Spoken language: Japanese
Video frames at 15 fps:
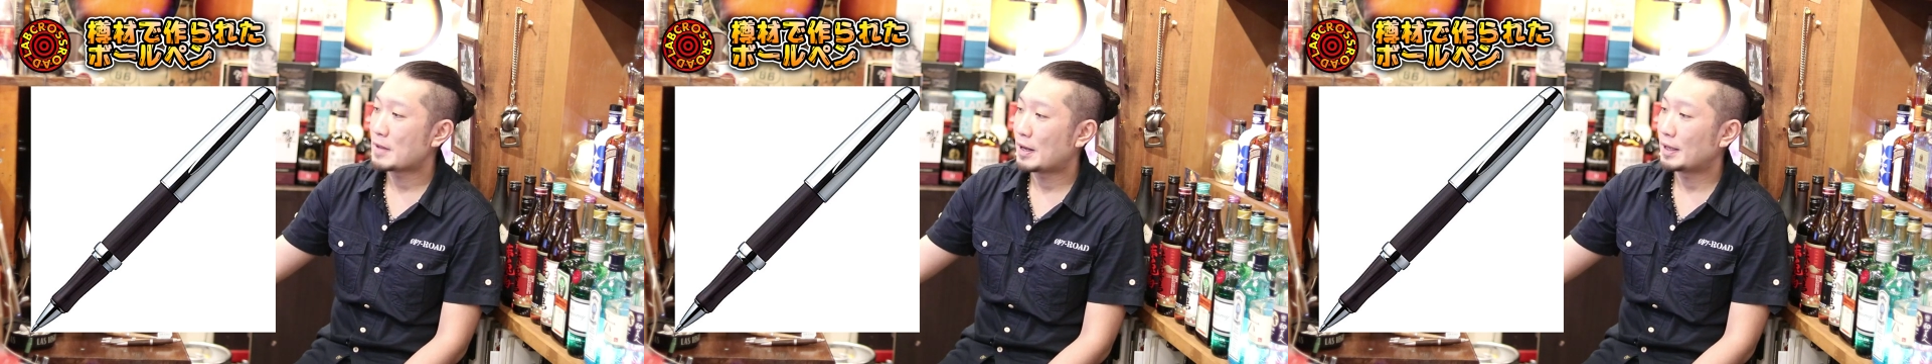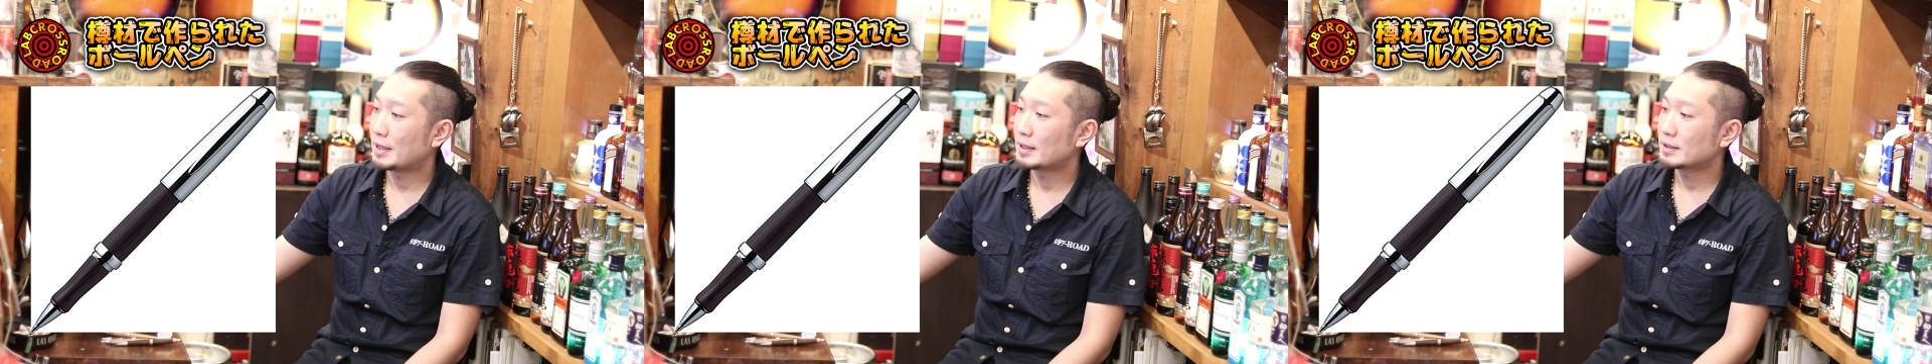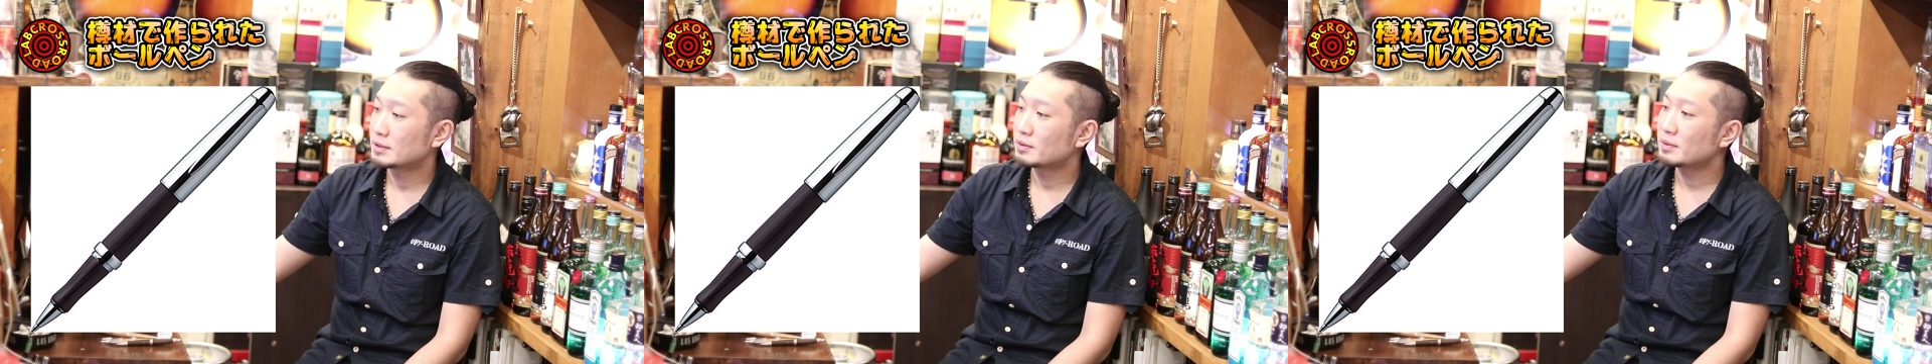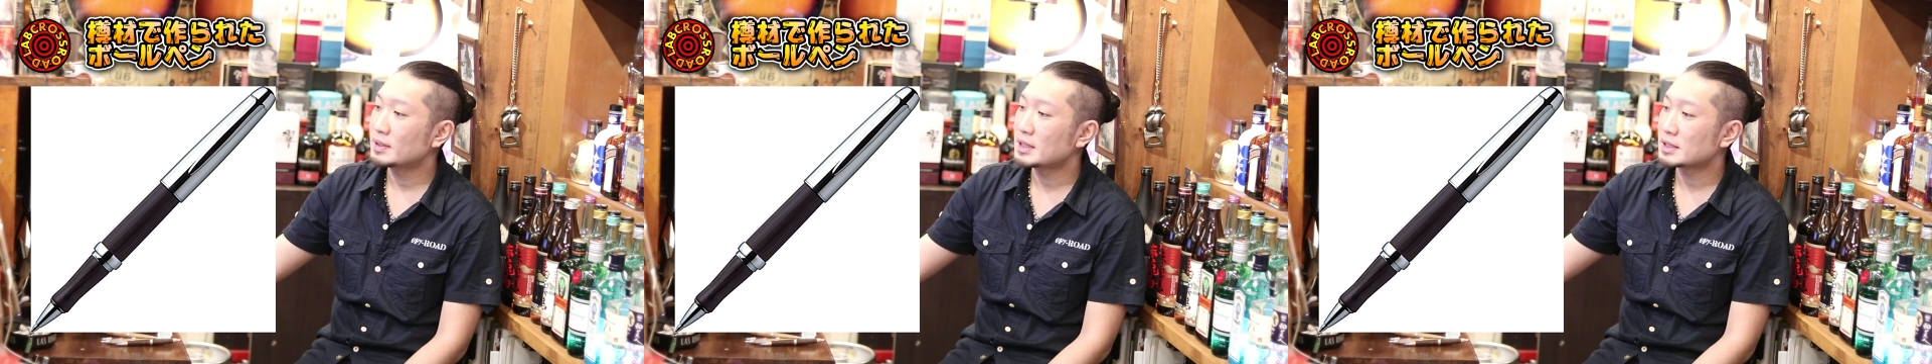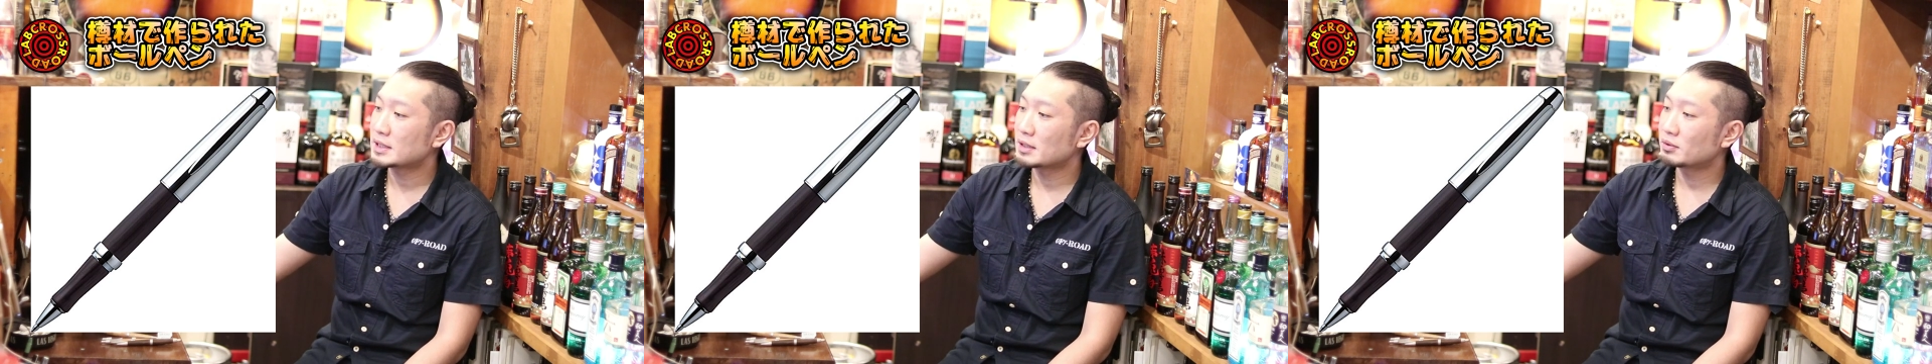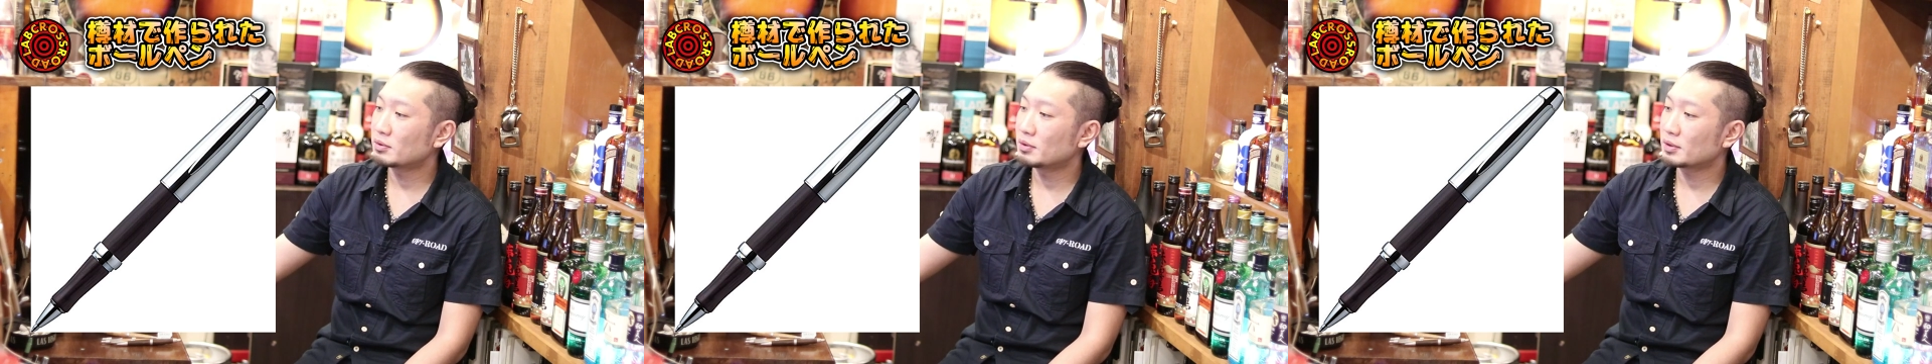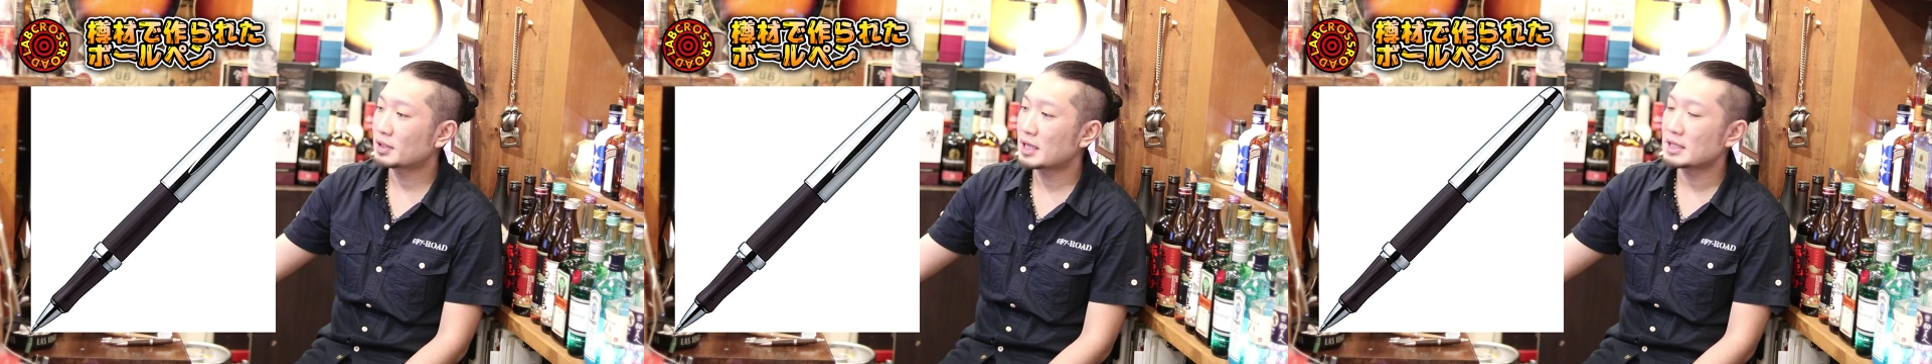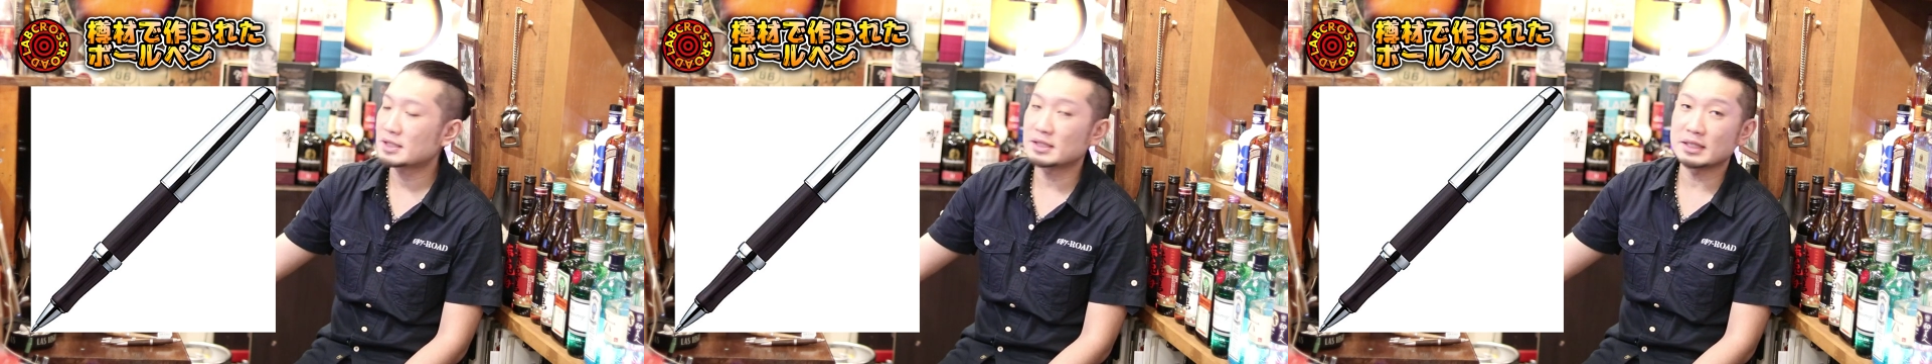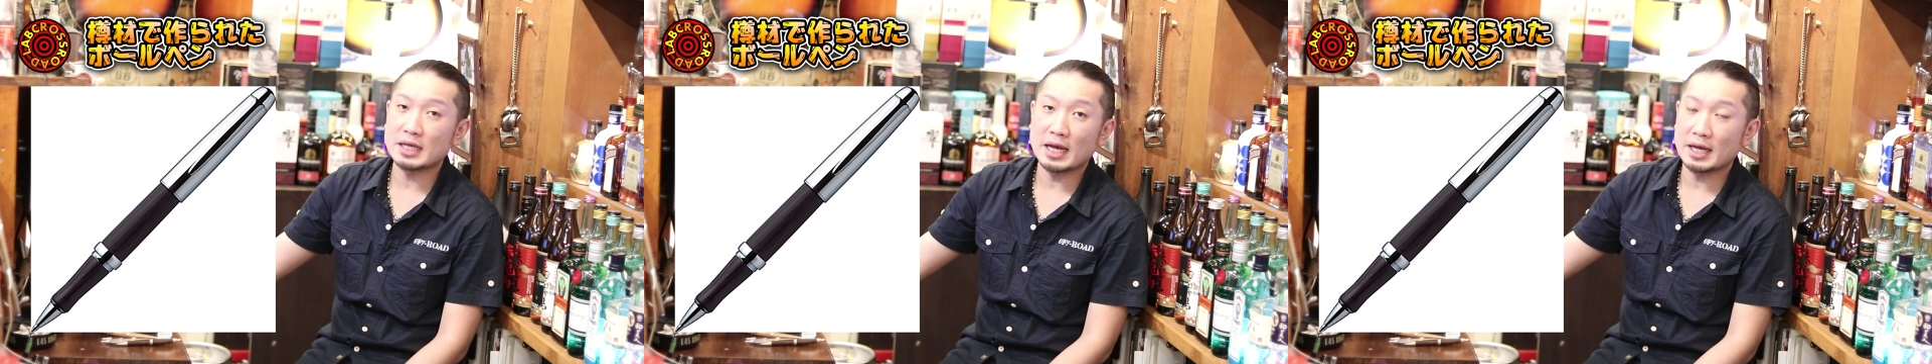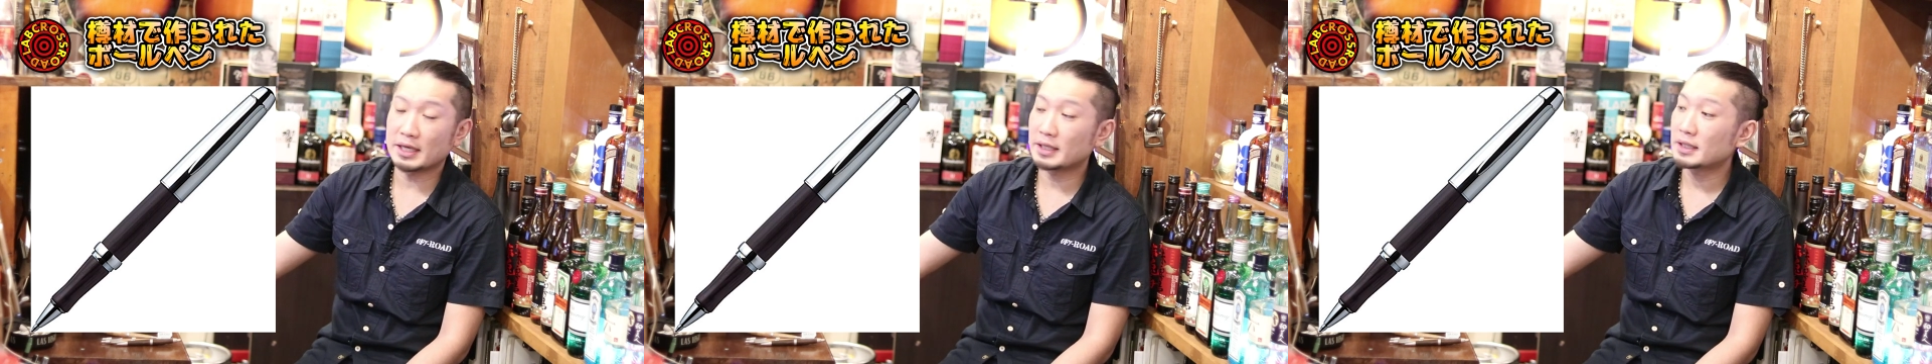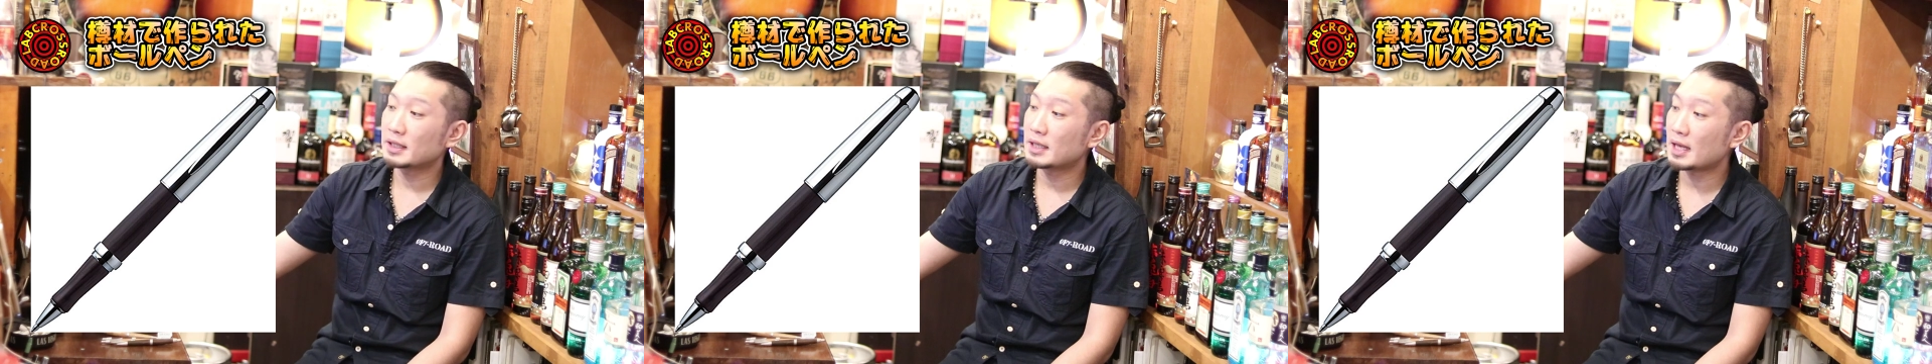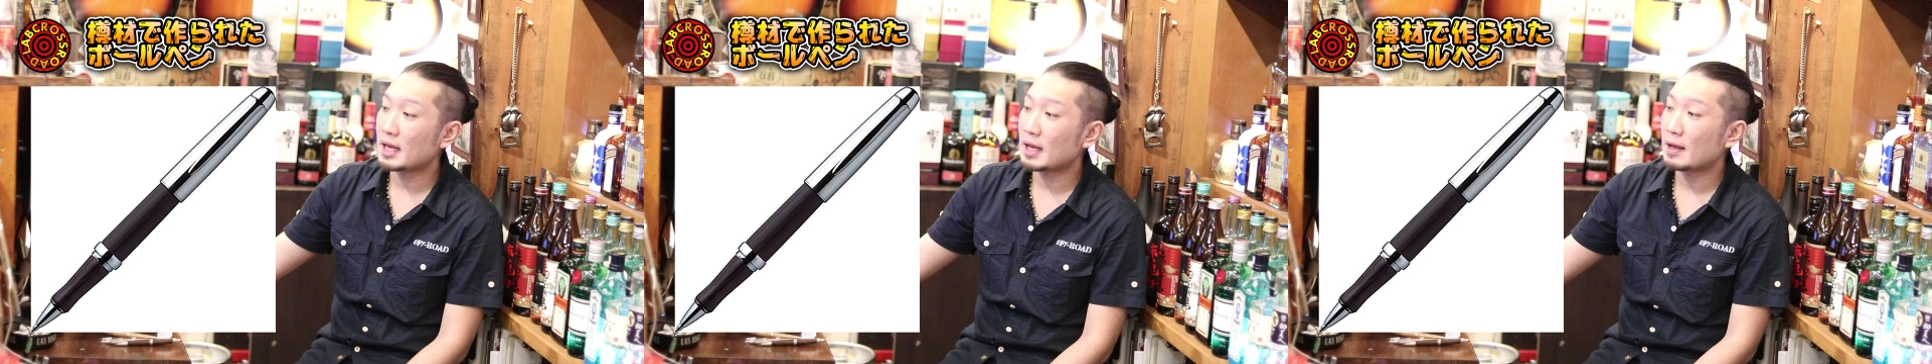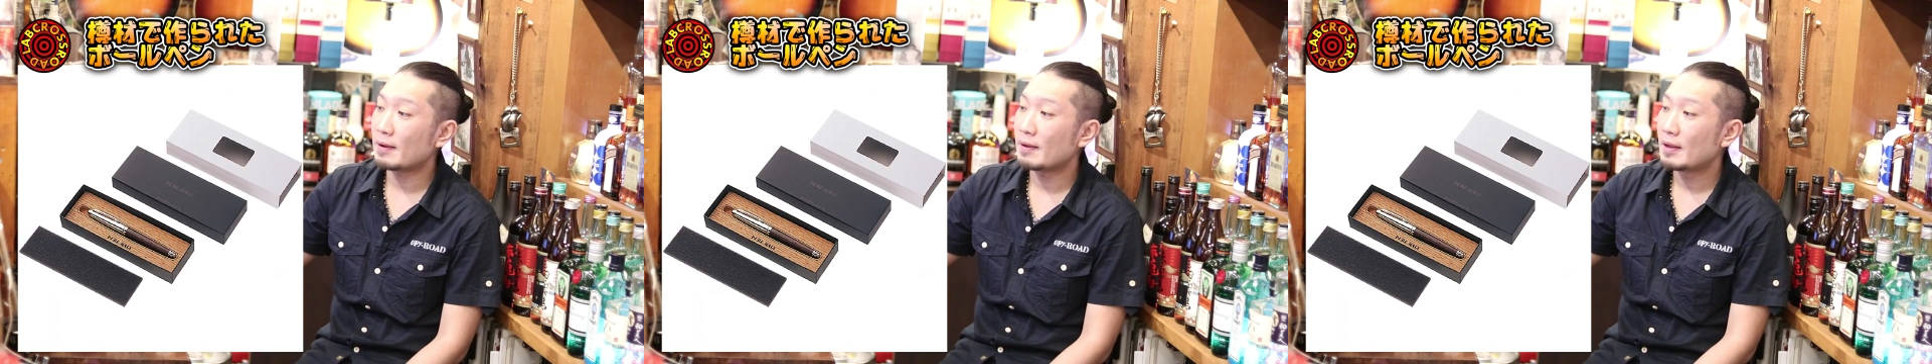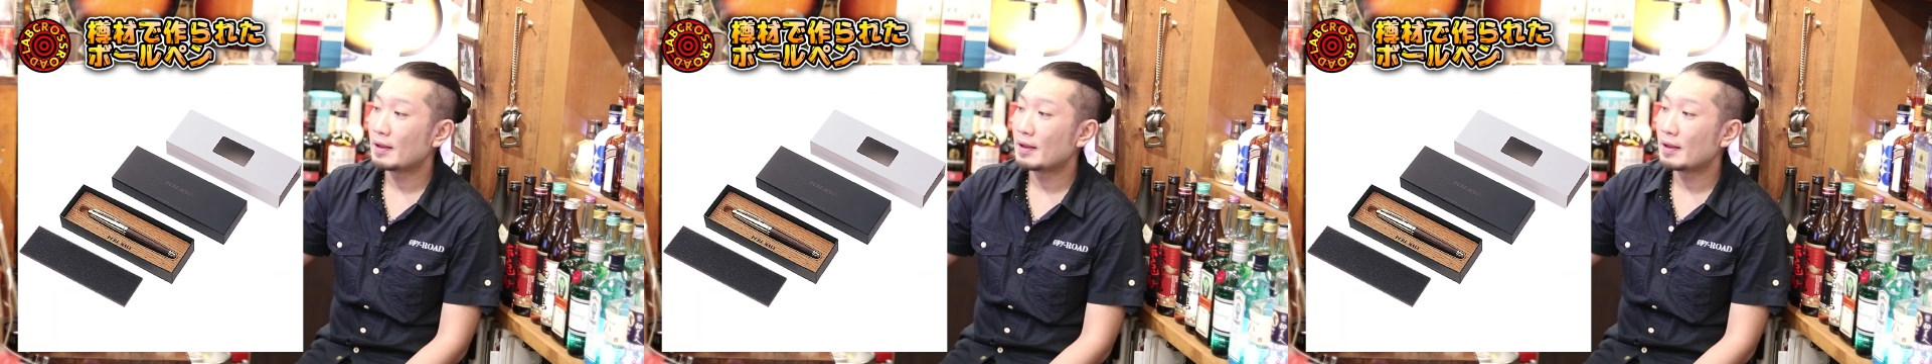はい、それはねちゃんとケースに入って